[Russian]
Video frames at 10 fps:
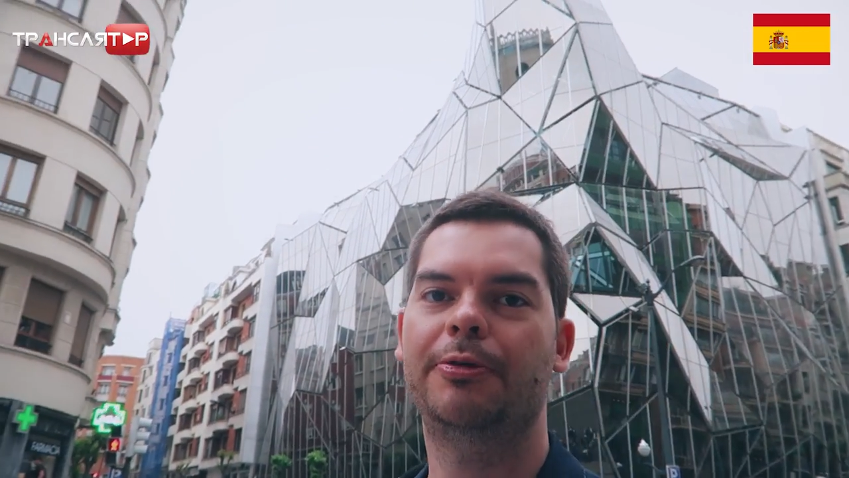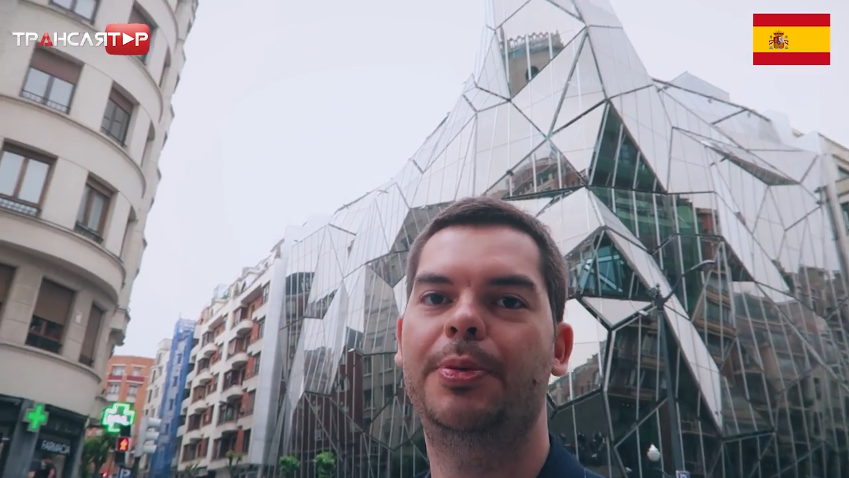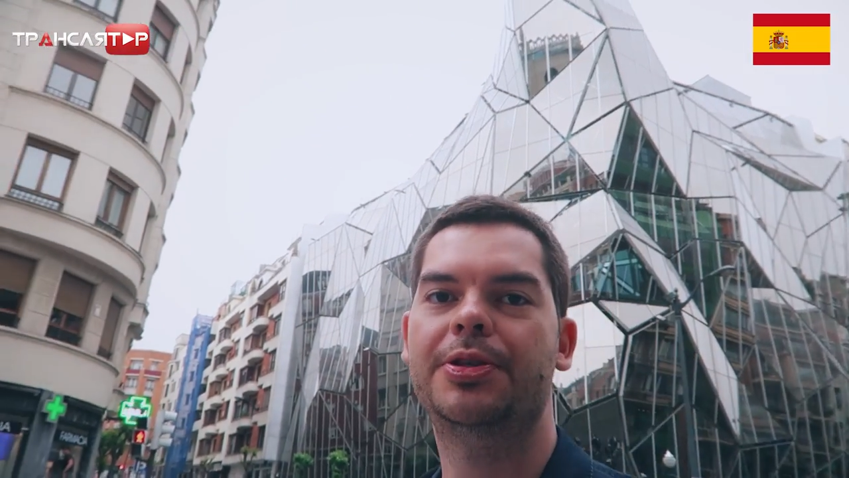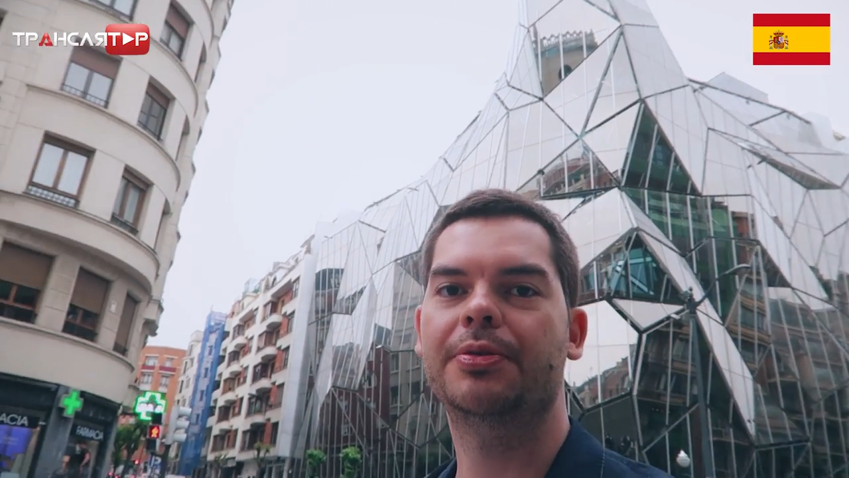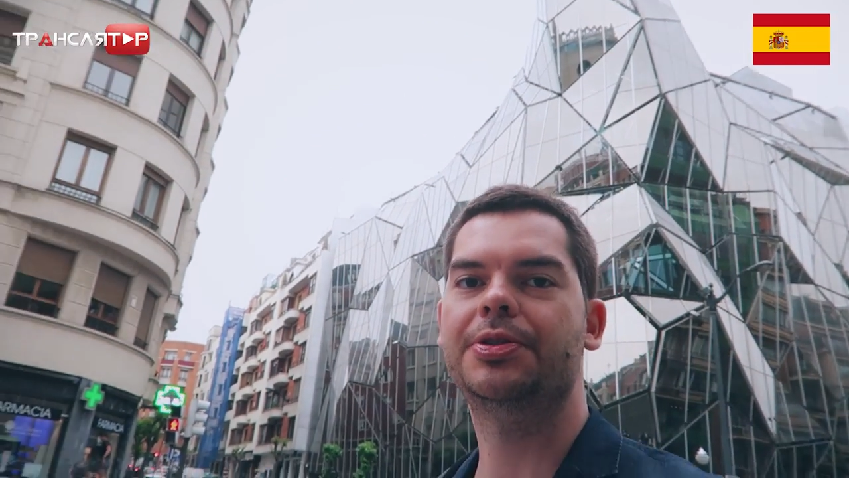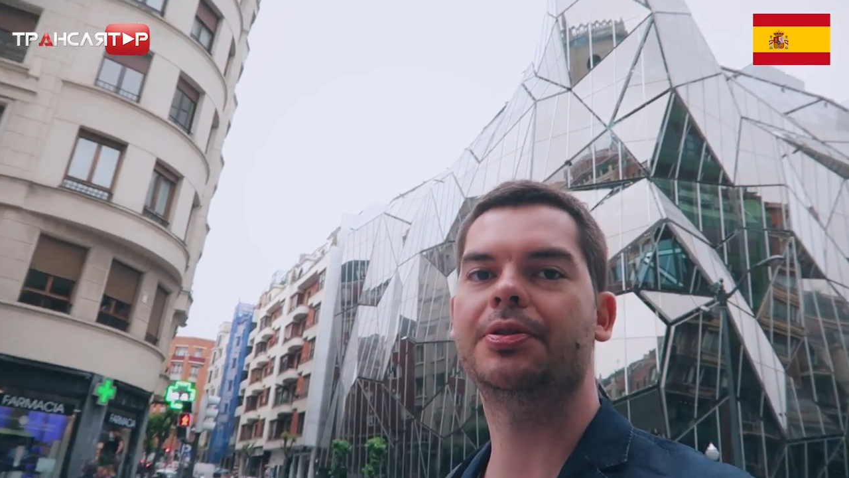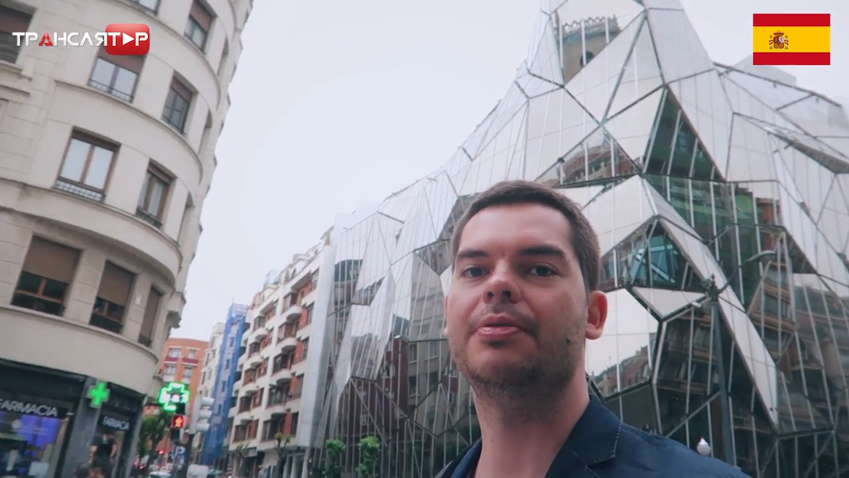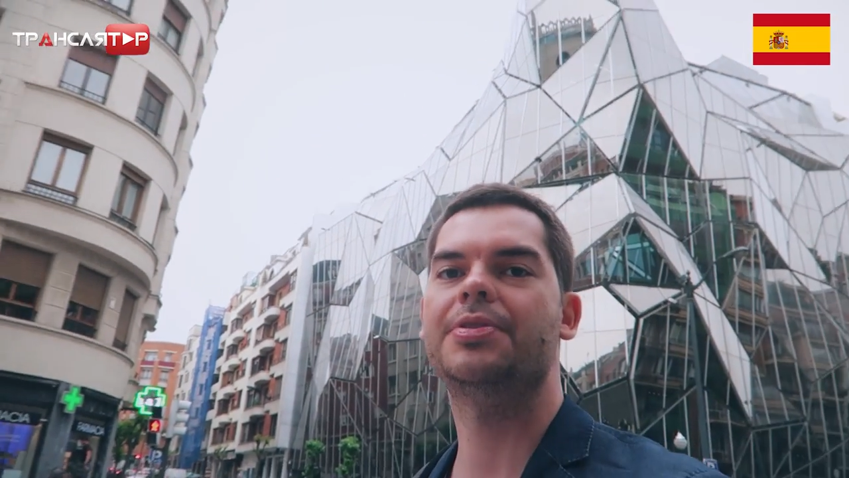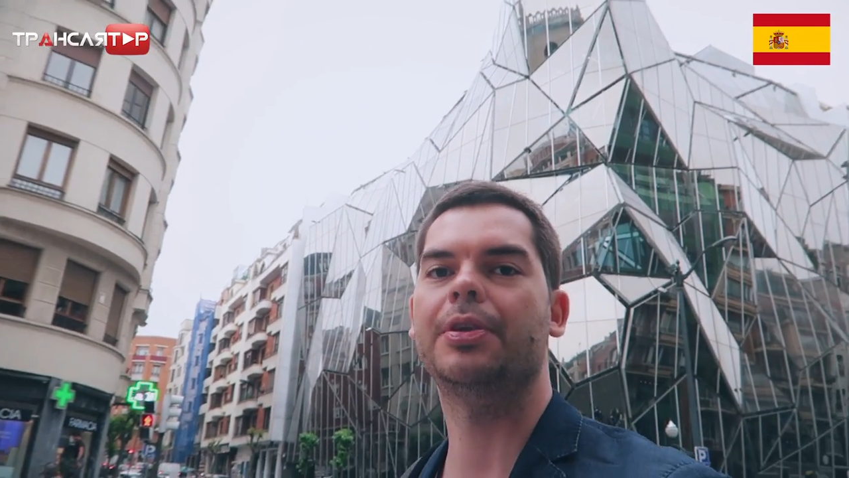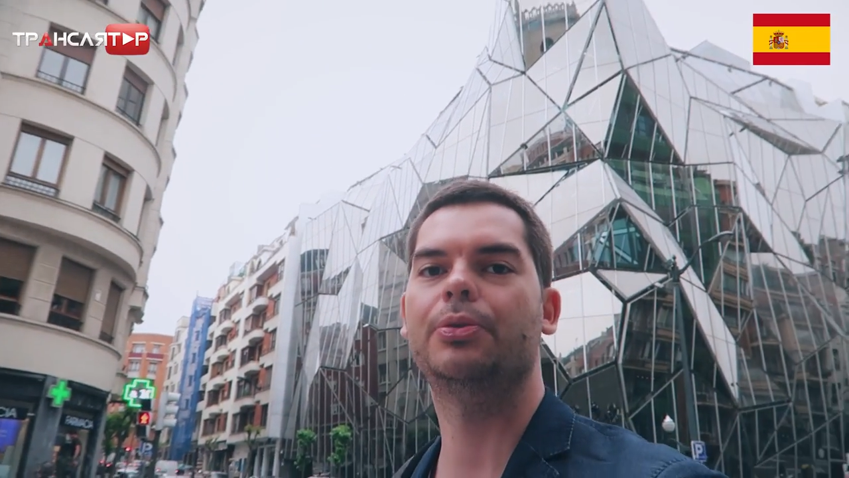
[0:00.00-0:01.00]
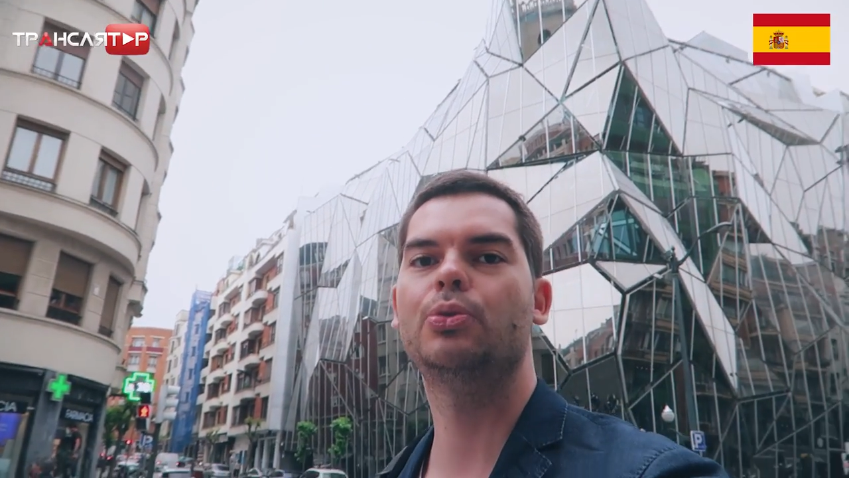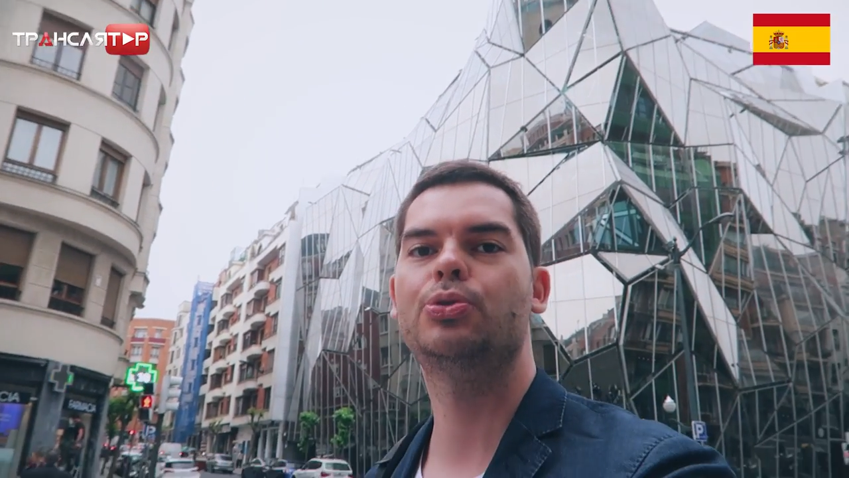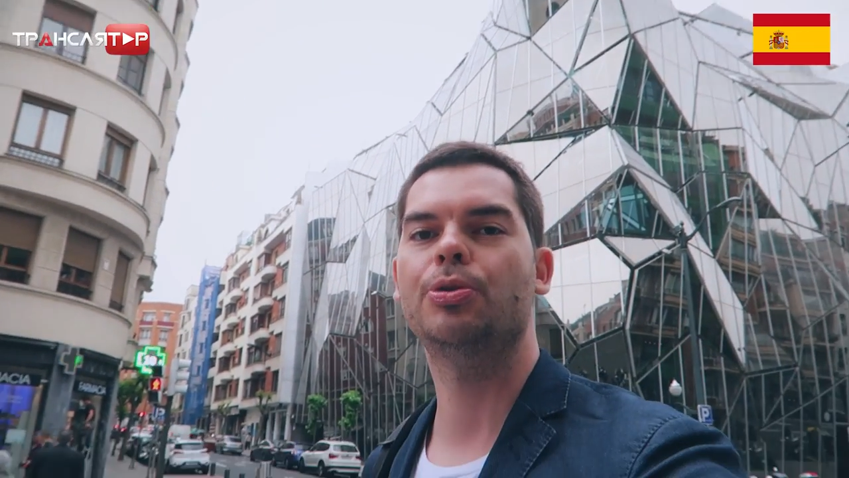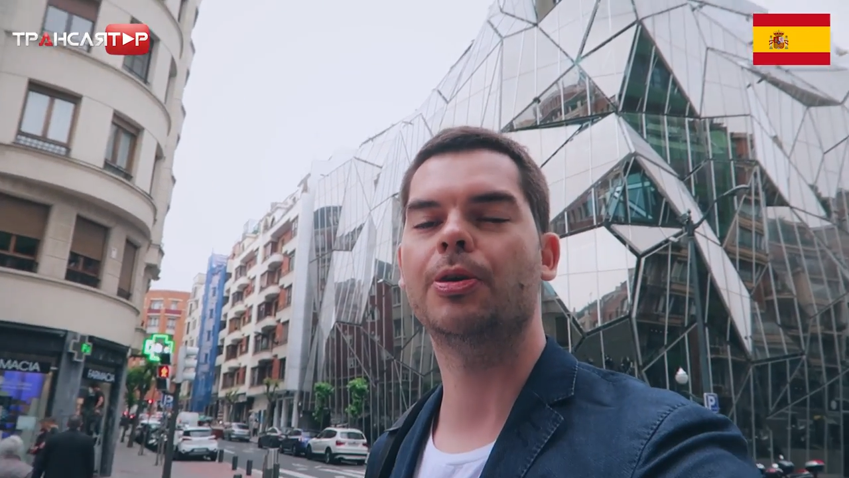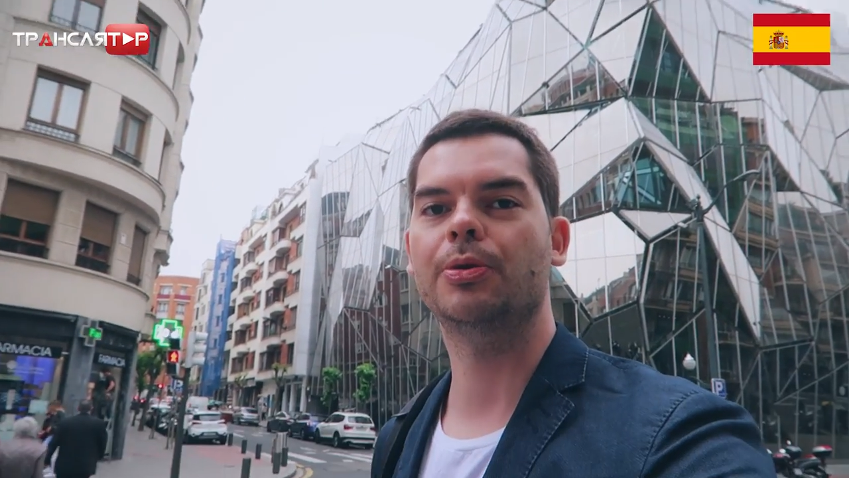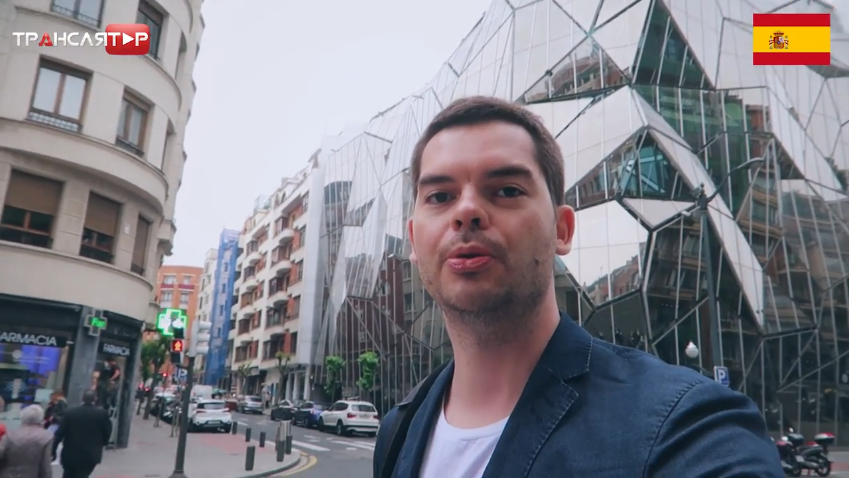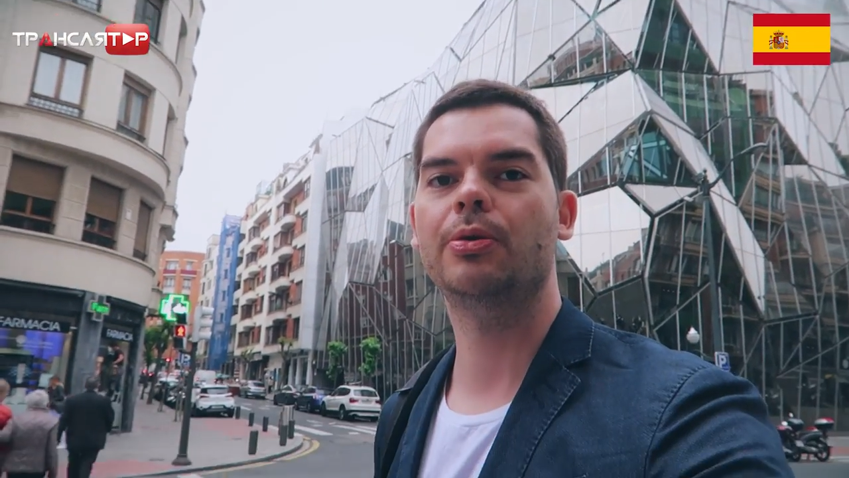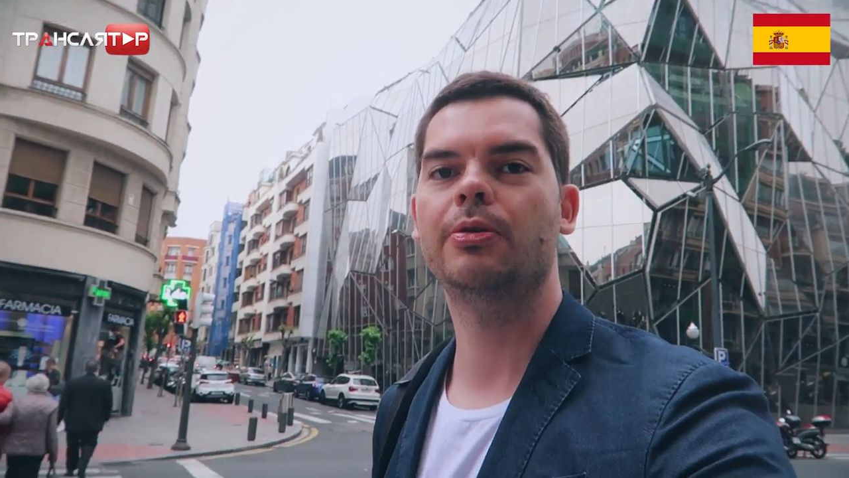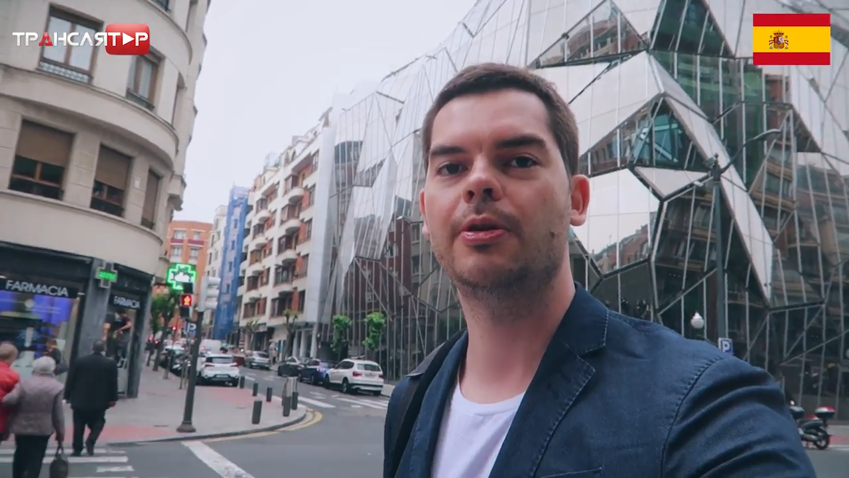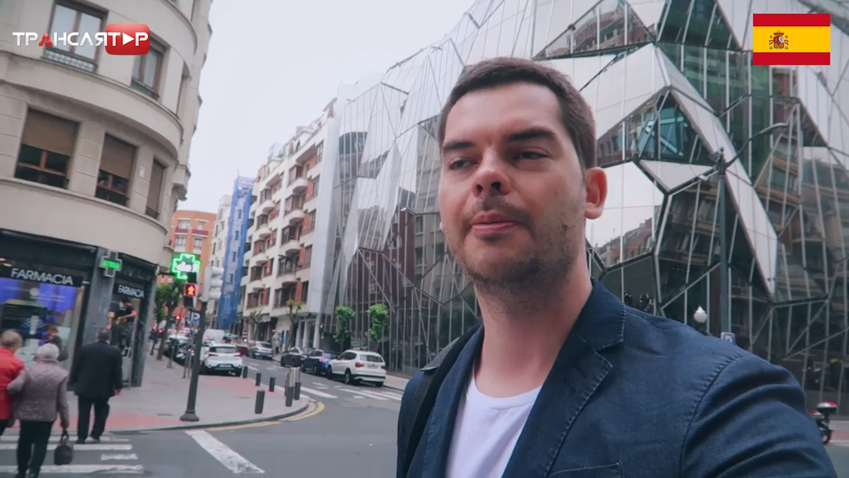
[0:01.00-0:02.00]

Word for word: вписываться в высоту, ширину.